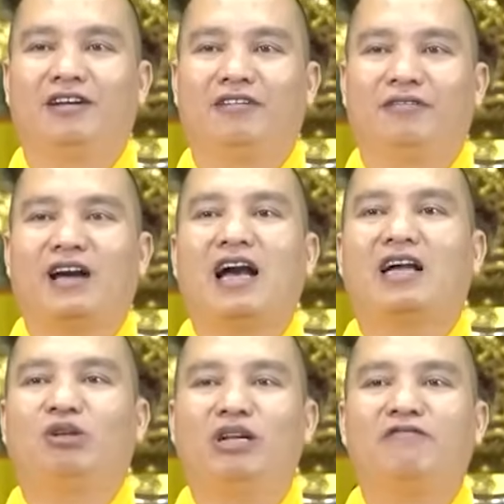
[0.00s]

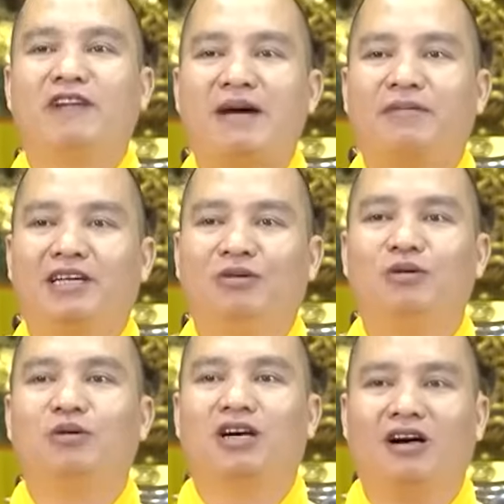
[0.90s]
và thuyết pháp cứu
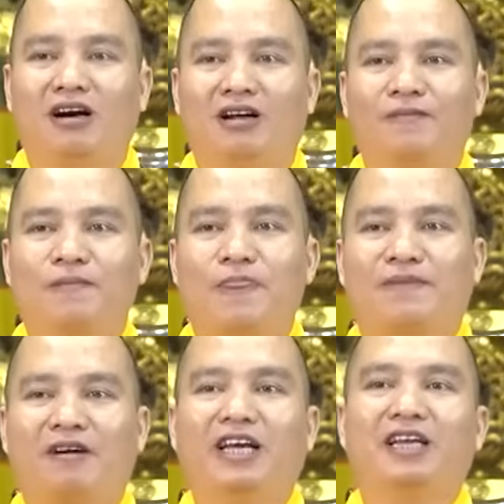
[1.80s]
độ cho họ.
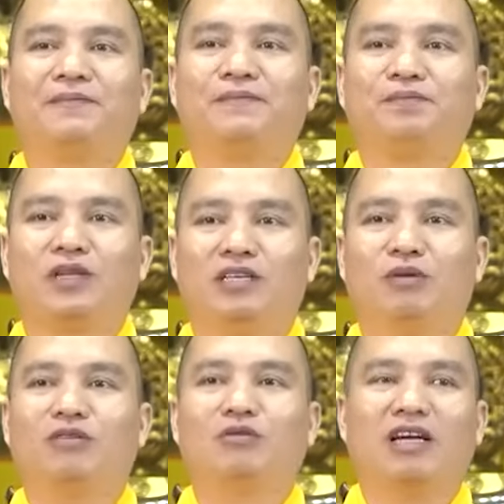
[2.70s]
Cho nên
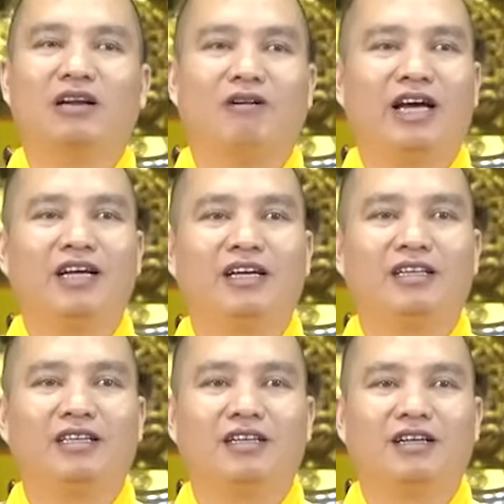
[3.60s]
giống như chúng ta đói,
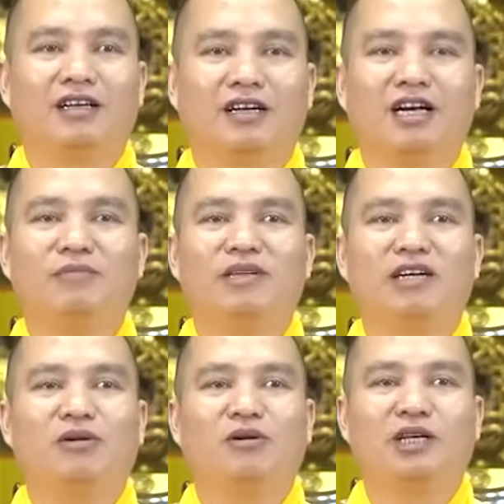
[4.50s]
cơm ở
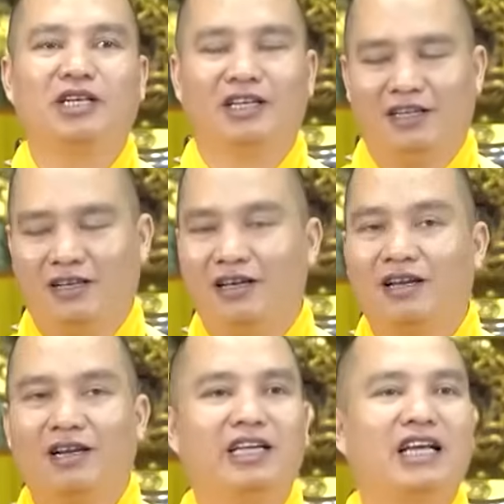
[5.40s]
trong nồi
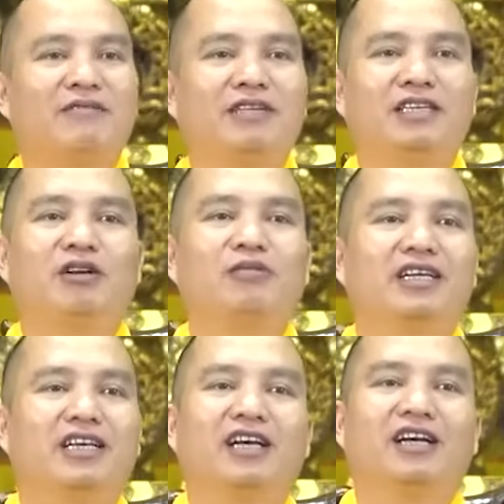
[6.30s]
lấy ra và chỉ có
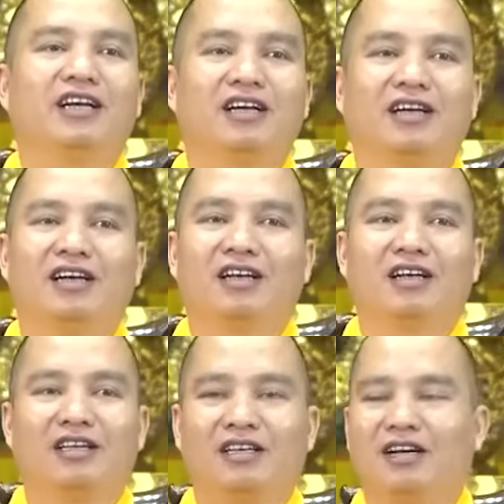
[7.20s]
việc gì?
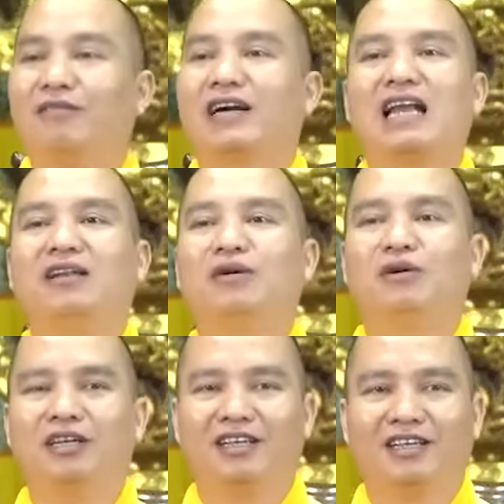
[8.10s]
Có việc ăn
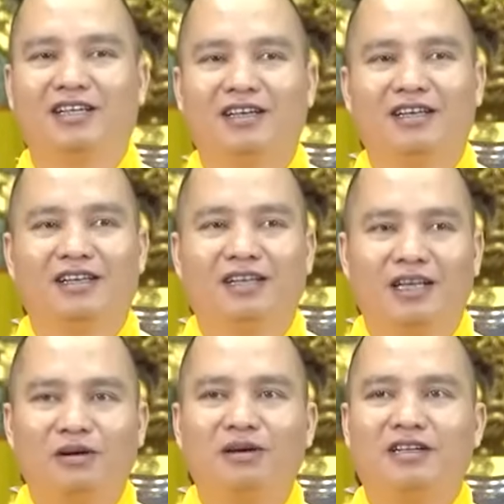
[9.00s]
thôi. Thế
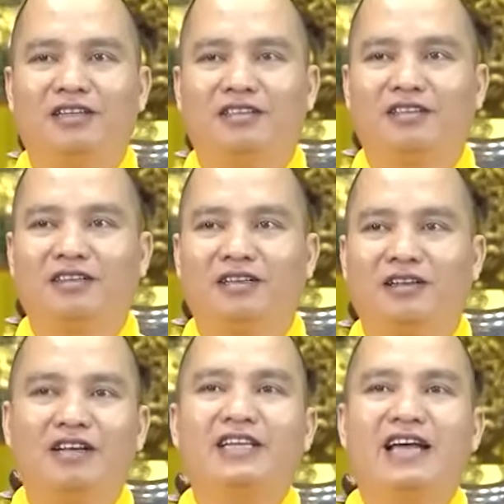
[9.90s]
thôi,
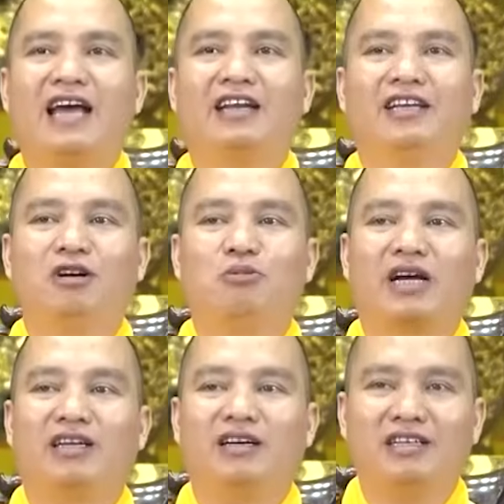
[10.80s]
nó đơn giản, hiểu một
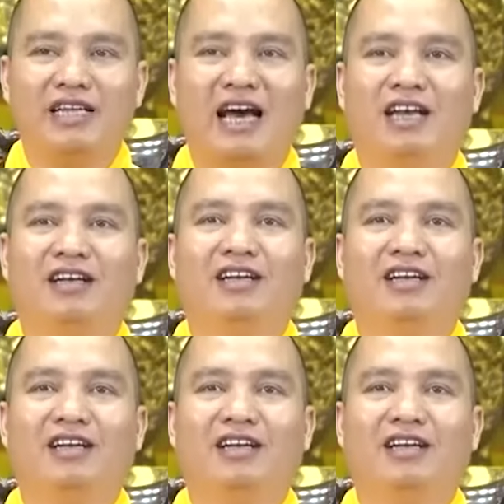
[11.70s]
cách đơn giản